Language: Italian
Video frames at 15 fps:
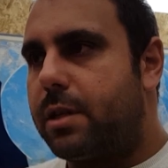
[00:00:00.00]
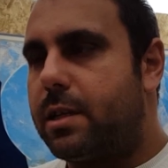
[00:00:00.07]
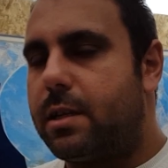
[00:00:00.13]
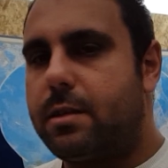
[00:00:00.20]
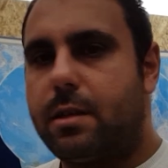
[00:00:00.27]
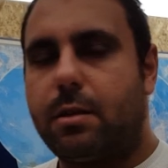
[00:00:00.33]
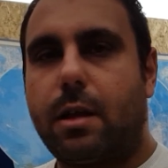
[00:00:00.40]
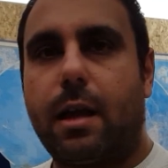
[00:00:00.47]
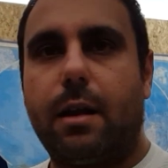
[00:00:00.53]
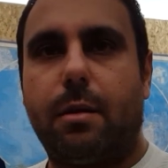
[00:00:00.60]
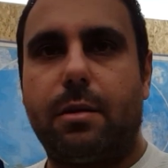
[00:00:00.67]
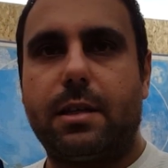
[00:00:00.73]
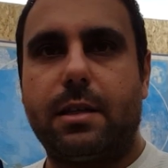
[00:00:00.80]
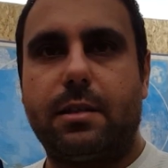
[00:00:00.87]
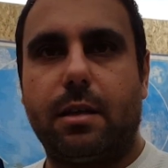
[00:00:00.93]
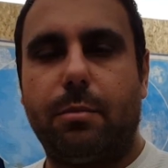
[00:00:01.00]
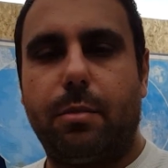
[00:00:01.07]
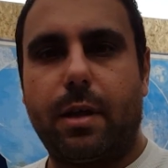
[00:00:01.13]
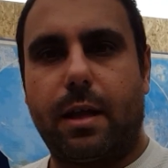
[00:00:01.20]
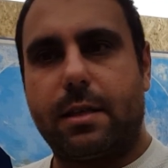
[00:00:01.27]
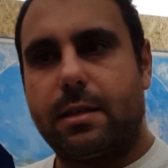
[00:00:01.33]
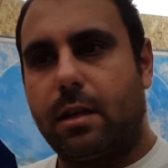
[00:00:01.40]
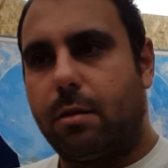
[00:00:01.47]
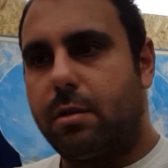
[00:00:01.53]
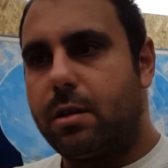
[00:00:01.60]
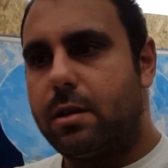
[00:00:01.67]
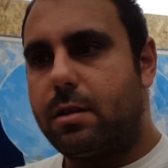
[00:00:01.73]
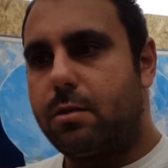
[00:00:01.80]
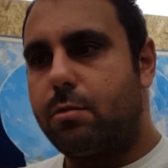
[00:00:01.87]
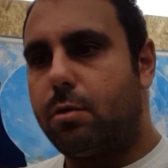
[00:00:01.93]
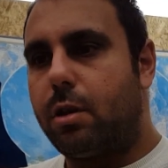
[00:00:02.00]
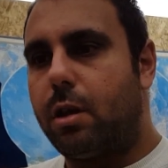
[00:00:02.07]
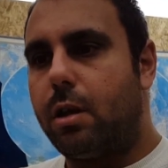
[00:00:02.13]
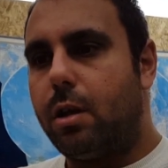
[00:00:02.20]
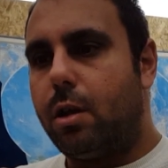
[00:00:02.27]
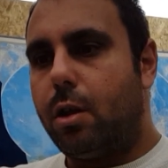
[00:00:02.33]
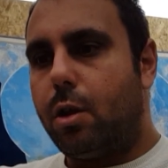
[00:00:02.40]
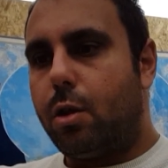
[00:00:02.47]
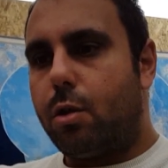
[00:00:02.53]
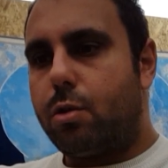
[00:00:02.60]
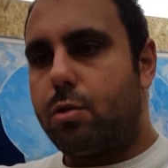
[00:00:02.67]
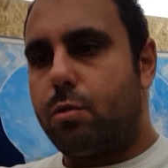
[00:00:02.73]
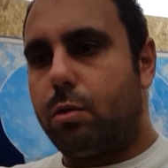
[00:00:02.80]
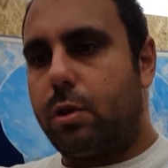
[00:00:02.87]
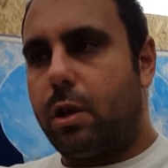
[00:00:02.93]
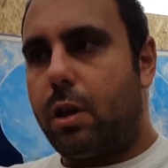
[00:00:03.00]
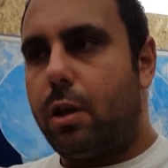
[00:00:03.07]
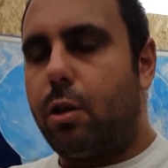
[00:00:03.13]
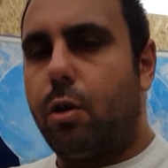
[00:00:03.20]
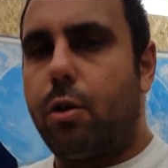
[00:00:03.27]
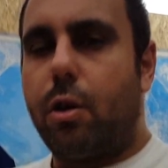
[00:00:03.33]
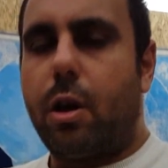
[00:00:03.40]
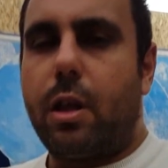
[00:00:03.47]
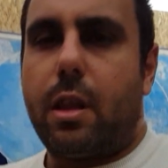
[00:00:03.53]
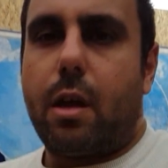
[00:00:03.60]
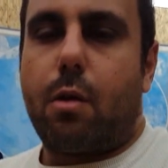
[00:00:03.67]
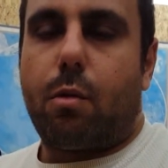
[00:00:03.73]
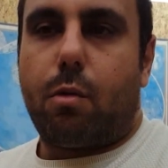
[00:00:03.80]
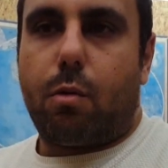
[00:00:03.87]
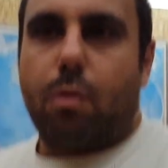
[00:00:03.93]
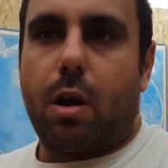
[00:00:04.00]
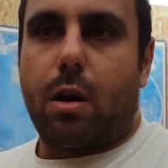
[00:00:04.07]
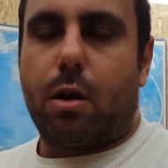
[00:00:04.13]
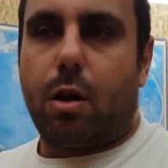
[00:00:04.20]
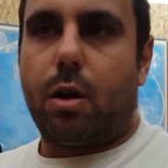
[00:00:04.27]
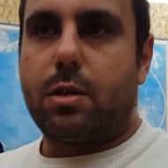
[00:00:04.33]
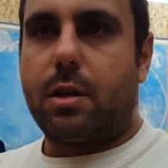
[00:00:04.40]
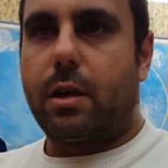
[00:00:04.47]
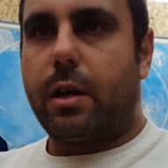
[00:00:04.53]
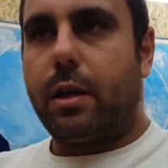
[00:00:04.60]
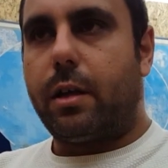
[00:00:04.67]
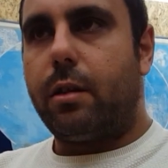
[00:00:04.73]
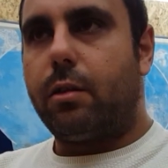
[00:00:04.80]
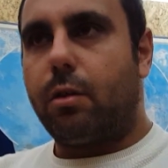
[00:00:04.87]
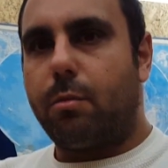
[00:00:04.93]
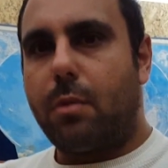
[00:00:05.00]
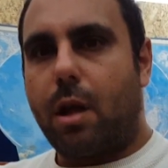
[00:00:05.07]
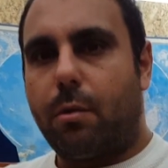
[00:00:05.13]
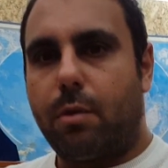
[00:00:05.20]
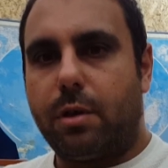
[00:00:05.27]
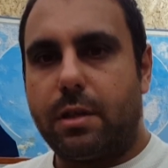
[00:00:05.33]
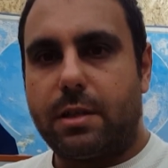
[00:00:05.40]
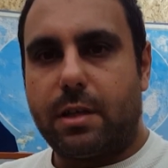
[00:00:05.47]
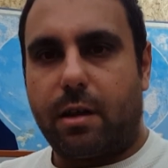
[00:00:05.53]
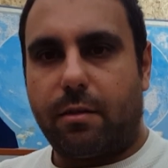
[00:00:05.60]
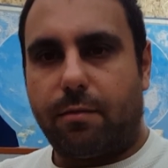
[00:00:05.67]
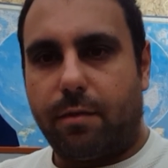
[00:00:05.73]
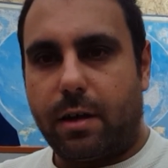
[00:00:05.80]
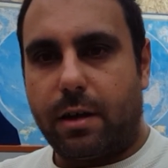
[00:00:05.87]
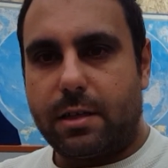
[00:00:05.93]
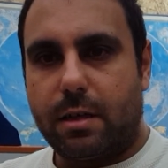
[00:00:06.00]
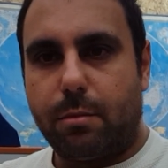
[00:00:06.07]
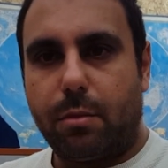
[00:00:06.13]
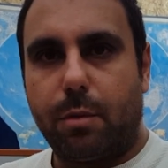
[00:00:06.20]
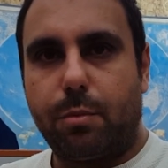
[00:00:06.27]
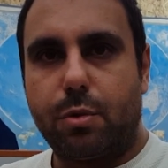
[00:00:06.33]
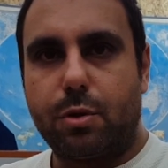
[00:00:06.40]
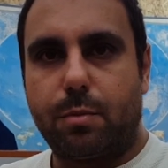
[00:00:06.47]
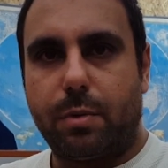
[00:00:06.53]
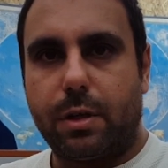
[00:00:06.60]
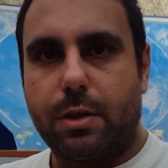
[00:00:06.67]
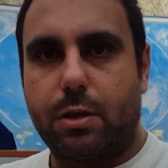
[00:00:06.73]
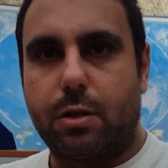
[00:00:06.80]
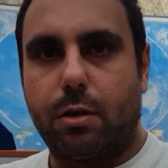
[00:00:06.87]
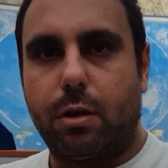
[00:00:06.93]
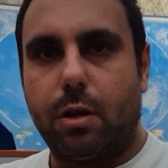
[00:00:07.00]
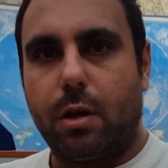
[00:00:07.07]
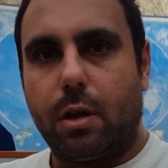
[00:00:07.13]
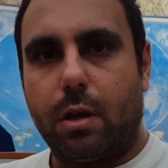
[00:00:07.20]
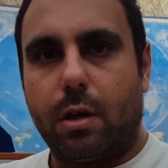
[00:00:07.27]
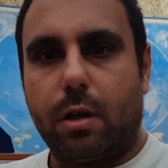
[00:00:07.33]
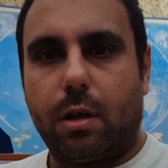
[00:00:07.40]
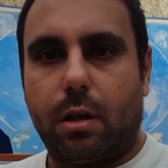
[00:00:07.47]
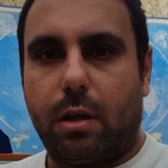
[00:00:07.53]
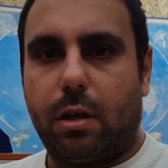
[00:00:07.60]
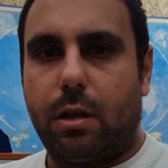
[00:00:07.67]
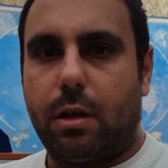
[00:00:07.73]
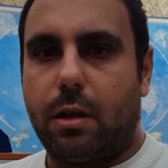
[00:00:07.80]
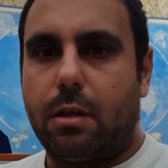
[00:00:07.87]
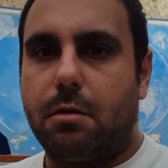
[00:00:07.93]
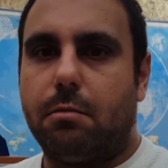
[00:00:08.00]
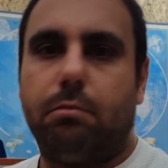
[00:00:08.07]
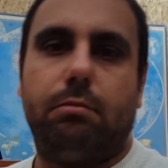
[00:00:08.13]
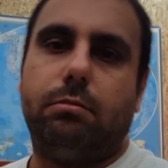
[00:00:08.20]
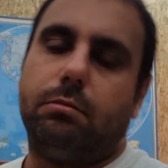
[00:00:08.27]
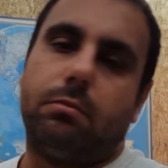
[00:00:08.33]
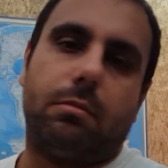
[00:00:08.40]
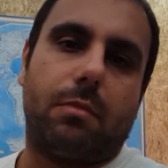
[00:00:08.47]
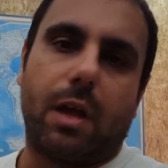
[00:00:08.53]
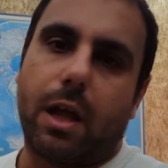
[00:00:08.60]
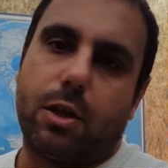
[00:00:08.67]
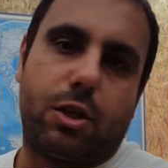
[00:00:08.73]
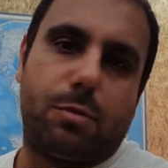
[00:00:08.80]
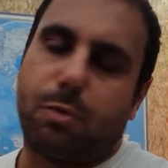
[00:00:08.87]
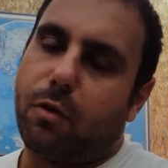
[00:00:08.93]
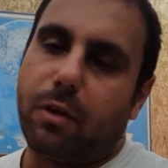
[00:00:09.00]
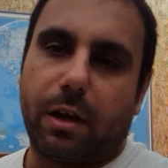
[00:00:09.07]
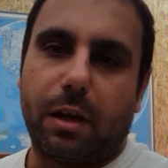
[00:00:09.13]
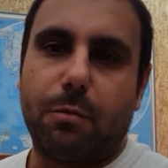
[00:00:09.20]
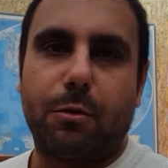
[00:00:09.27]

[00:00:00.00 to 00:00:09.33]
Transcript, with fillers: presenza, alla presenza in piazza alla presenza sul, sul territorio ed è qualcosa che dobbiamo iniziare a fare sempre più spesso eh, e ci proveremo.